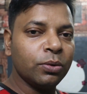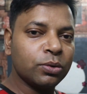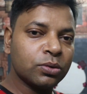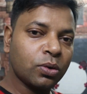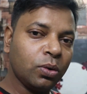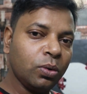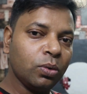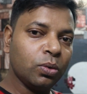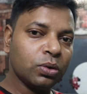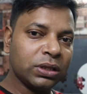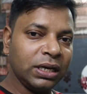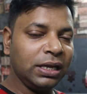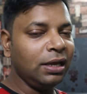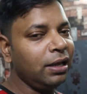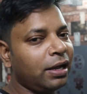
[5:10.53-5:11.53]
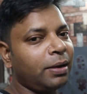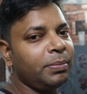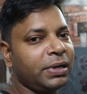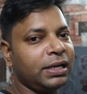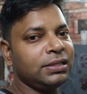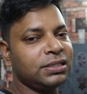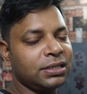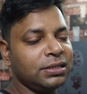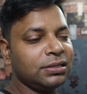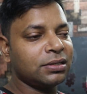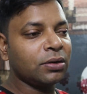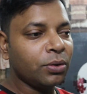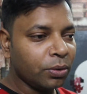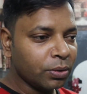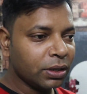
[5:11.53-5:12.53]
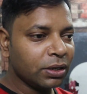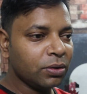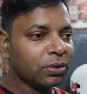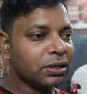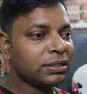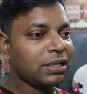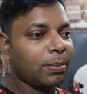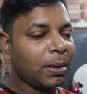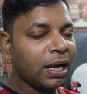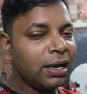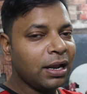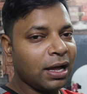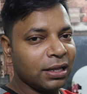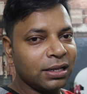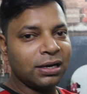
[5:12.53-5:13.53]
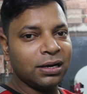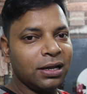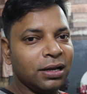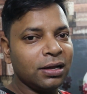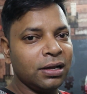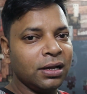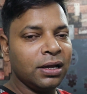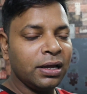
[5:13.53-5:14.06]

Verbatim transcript: उसको उतनी ही कम टेंशन होंगी क्योंकि सामान लादना ना